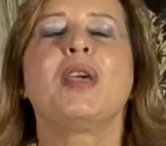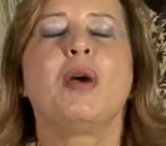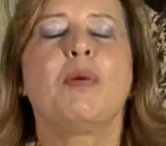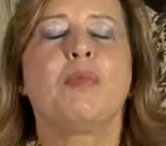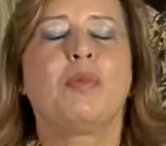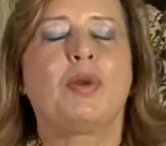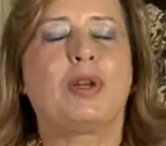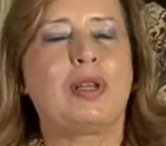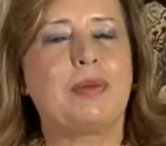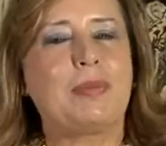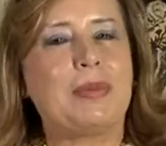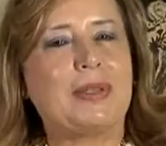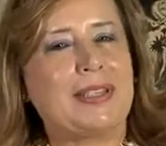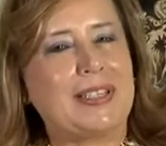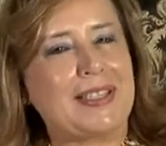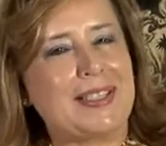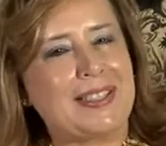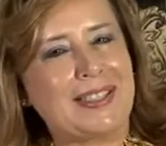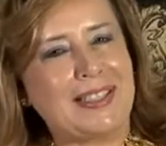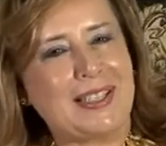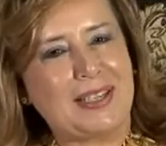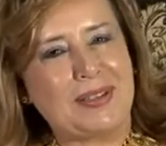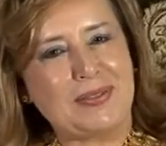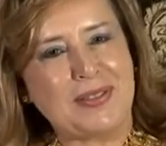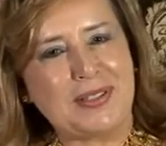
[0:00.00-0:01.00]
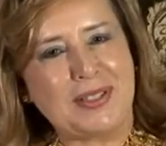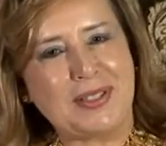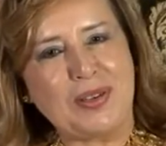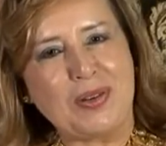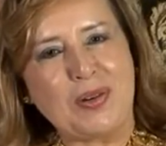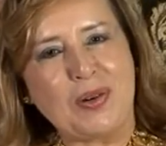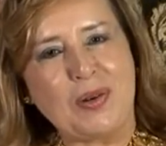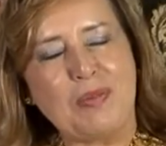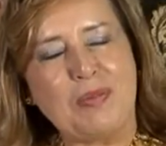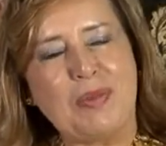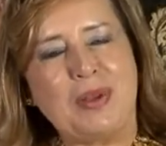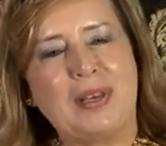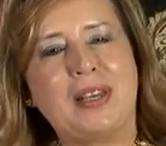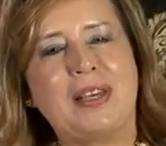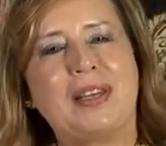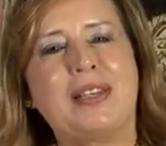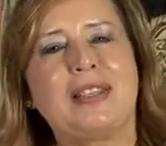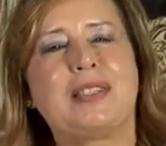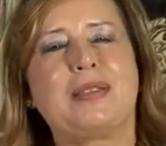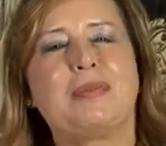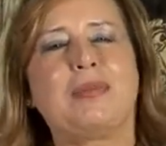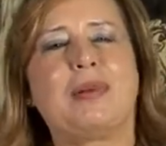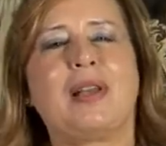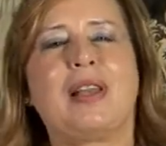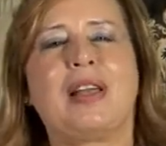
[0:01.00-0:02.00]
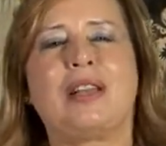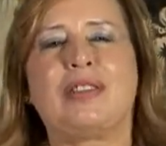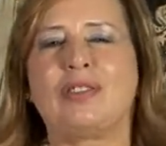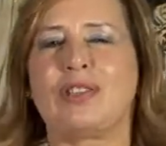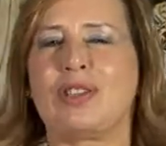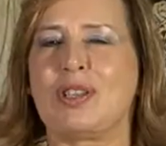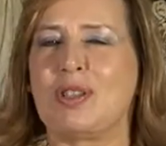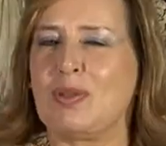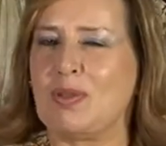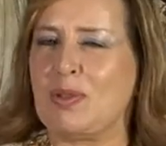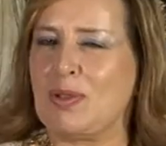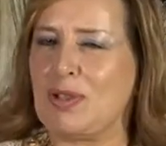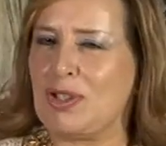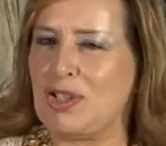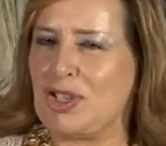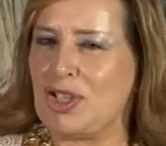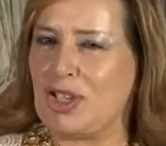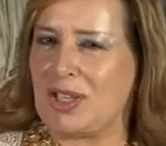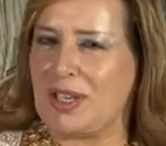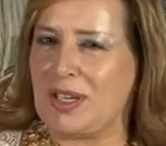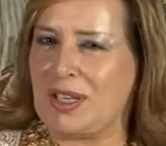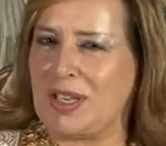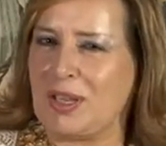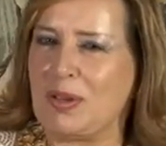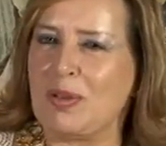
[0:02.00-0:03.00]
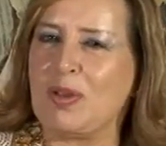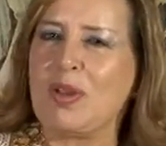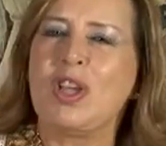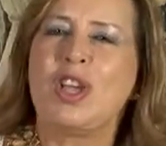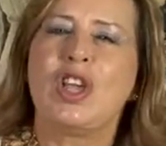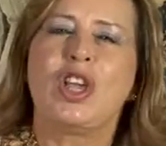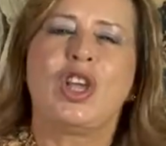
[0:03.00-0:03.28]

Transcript: Programa Terceira Visão com Berenice Melato aqui no Rio de Janeiro